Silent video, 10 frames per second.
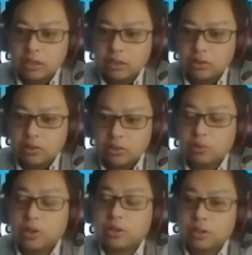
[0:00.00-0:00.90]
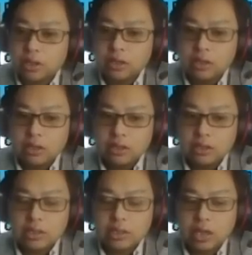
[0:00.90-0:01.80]
たらね。そうですね。
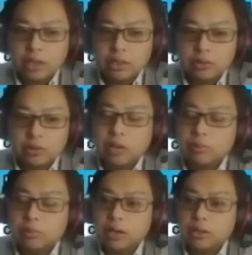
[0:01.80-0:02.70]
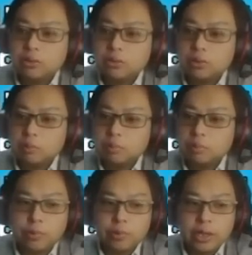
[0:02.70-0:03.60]
でしかも、あの、クラブワールドカップ
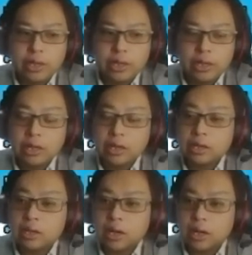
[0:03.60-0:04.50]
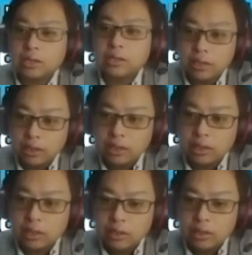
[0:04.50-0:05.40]
もこれから変革があっ
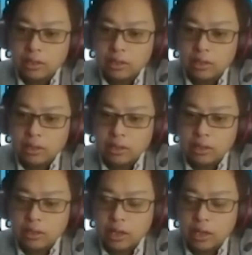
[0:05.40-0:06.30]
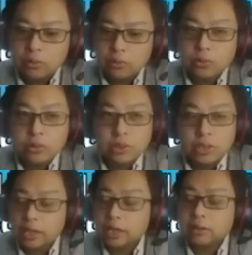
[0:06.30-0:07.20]
て、あの今
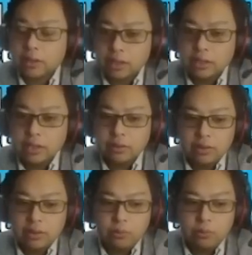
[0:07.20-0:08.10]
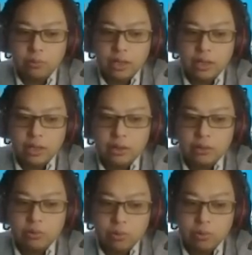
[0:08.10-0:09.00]
年、来月か、2月に行われるの
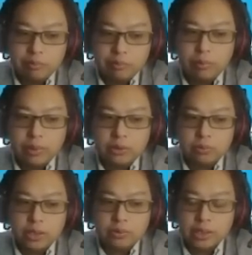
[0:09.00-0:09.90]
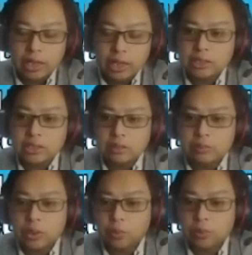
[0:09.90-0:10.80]
が、また今までと同じように7
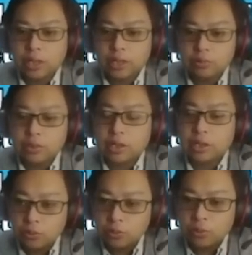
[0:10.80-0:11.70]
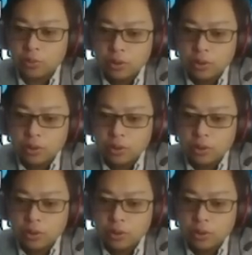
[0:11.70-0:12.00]
チームで行われるんだけど、